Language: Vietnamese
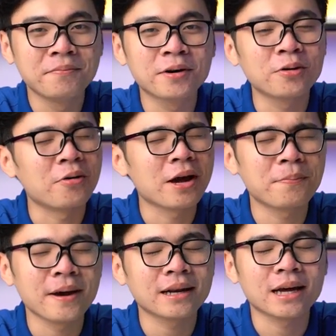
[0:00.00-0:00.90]
mức độ
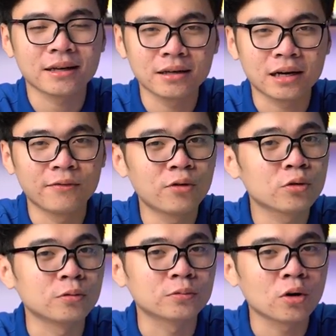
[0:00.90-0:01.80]
FPS đạt được là vô
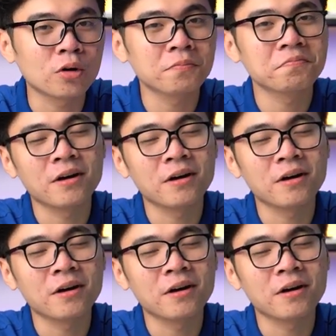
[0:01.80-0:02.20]
cùng tốt